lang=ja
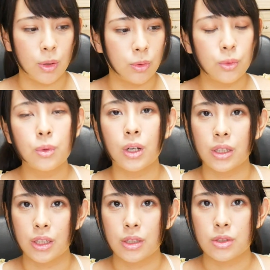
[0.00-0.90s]
これの
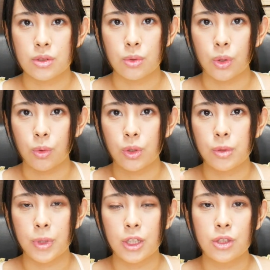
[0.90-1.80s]
他に、すごいこう
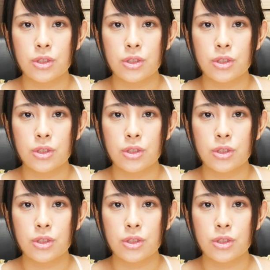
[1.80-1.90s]
いう便利